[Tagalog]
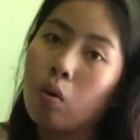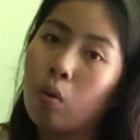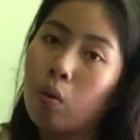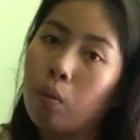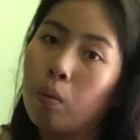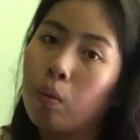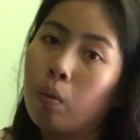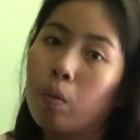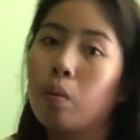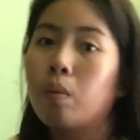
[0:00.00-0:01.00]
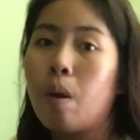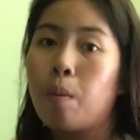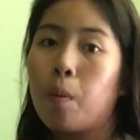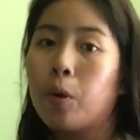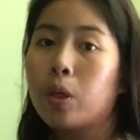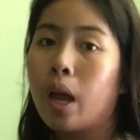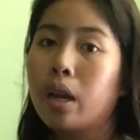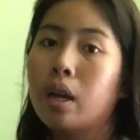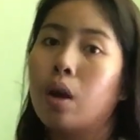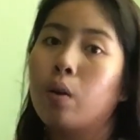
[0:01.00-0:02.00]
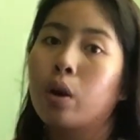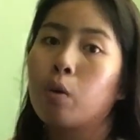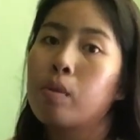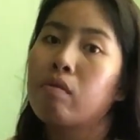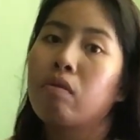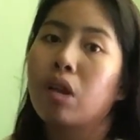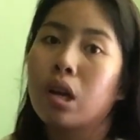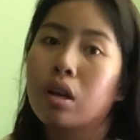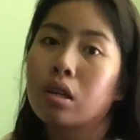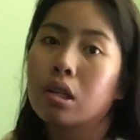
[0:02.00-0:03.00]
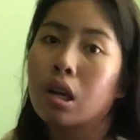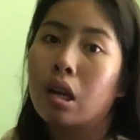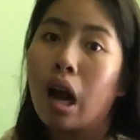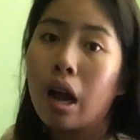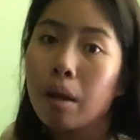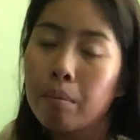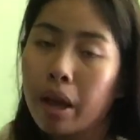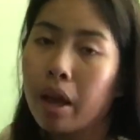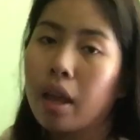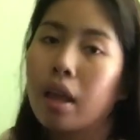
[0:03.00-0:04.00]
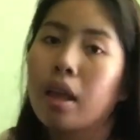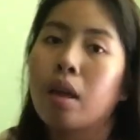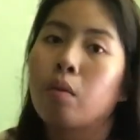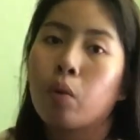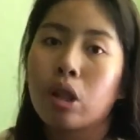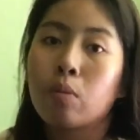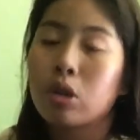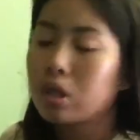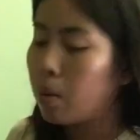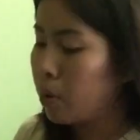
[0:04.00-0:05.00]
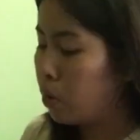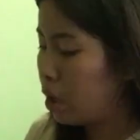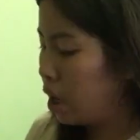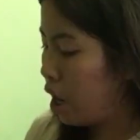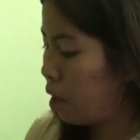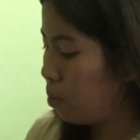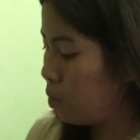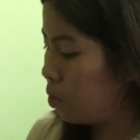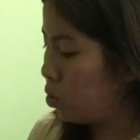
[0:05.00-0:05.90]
kung may pupuntahan ka or kung mag-vlog ka sa, ng gabi, pwede mong sama yung ring light mo.